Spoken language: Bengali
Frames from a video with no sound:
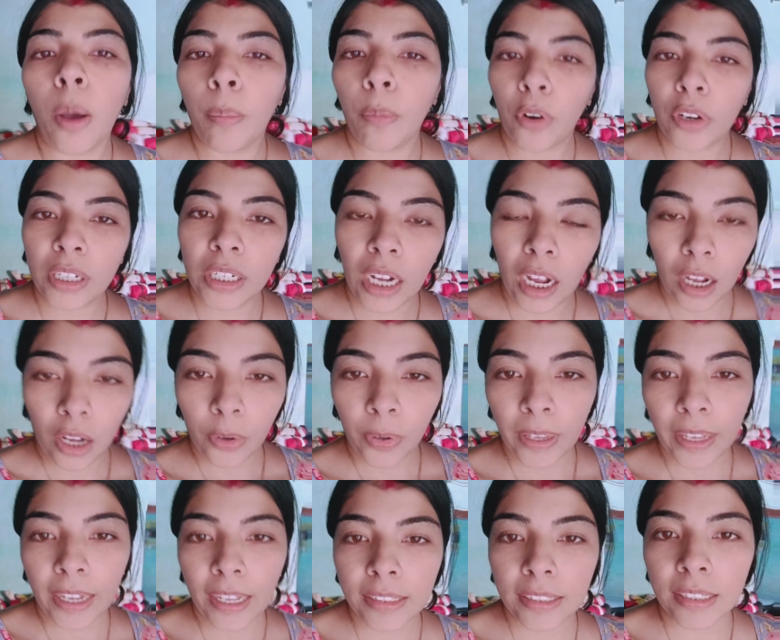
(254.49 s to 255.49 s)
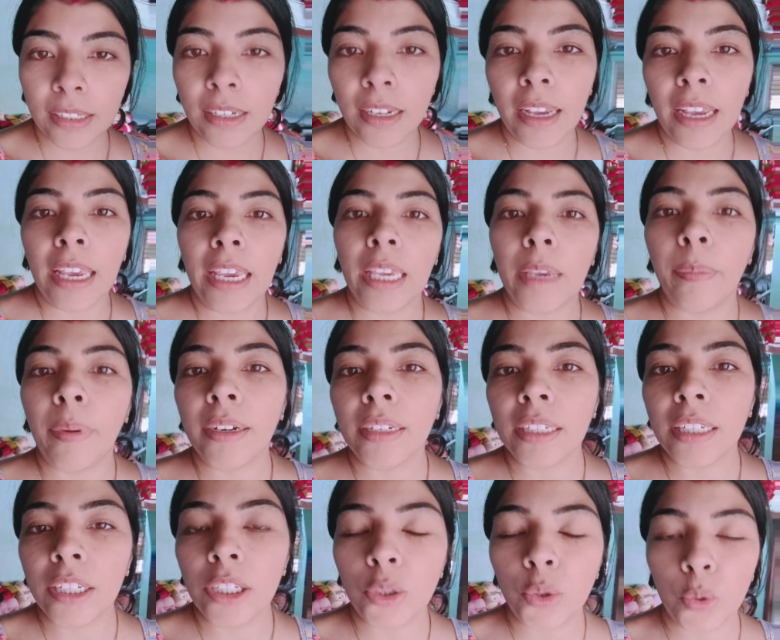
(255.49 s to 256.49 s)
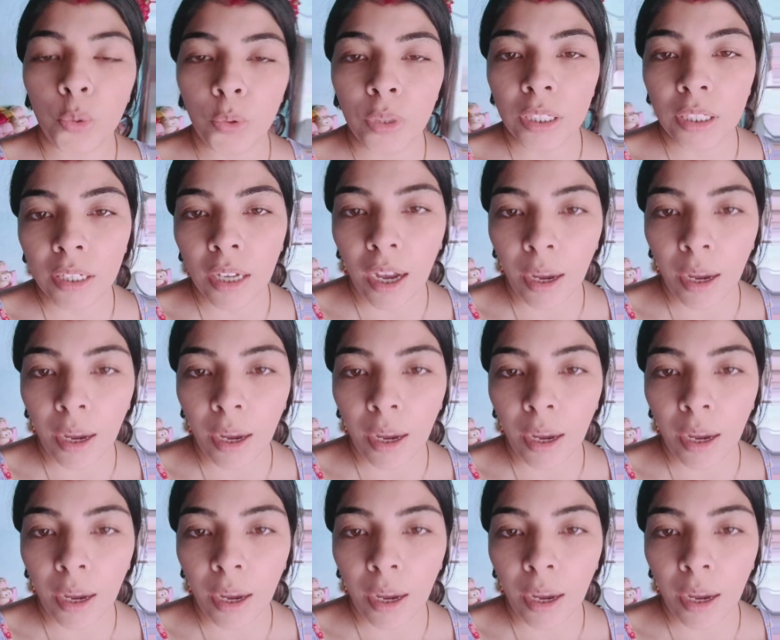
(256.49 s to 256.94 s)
বরের খাওয়া হয়ে গেছে এবার খিচুড়ি